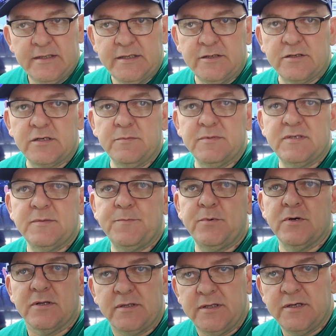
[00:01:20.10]
E chama-se
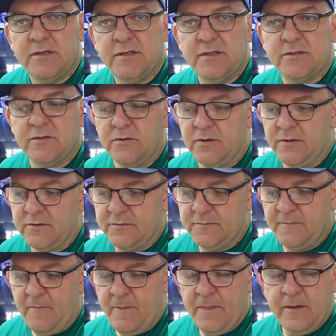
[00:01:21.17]
porteiro eletrônico.
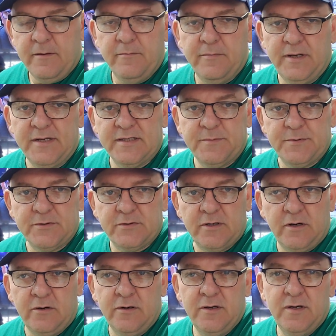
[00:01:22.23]
Beleza,
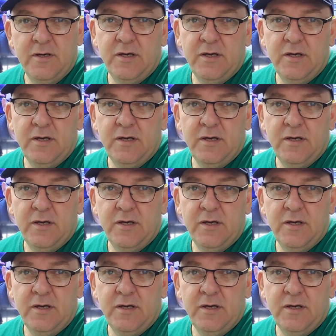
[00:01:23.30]
pessoal?